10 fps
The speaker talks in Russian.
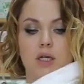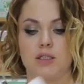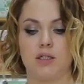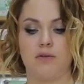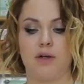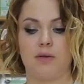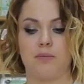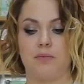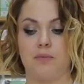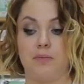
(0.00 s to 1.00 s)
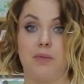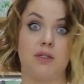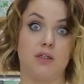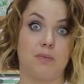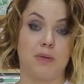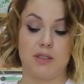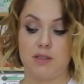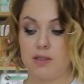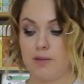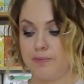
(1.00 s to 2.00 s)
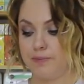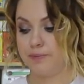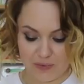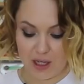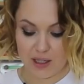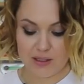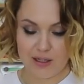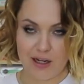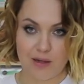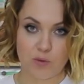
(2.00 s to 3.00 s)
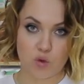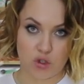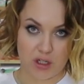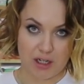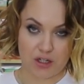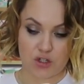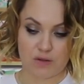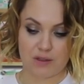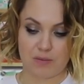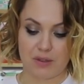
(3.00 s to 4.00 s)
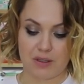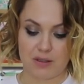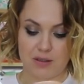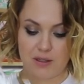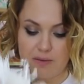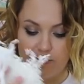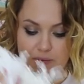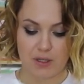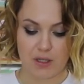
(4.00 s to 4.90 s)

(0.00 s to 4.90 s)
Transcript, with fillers: Открываем белый наполнитель. Отделяем нужное количество наполнителя